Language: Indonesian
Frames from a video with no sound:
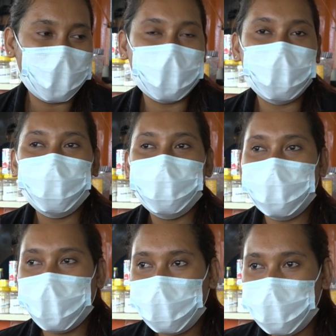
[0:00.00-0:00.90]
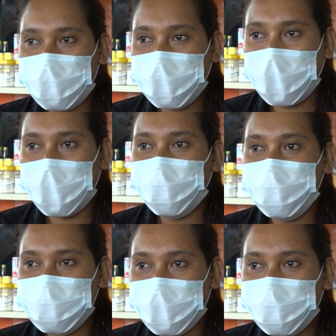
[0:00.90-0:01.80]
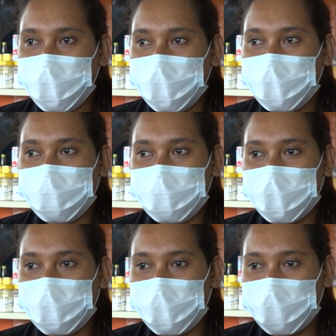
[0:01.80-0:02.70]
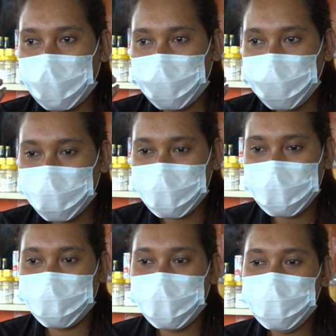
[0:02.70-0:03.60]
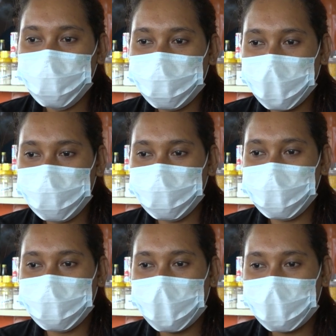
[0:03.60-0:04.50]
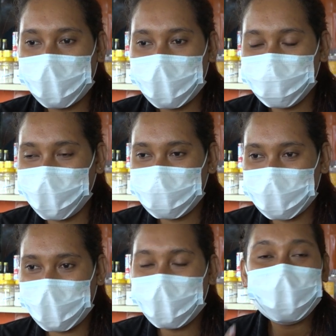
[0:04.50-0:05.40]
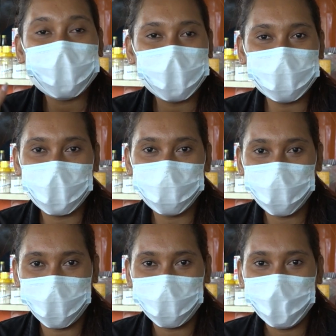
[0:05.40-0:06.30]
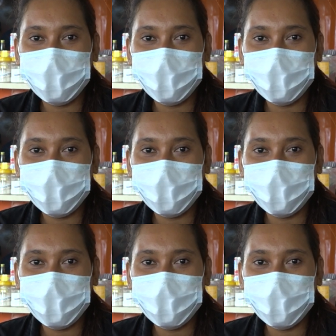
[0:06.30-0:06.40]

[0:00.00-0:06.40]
atau ita tenki halo ensa para, ita tenki buka servisu meu meus ensa, tem que san, ita lalika moe. Eh.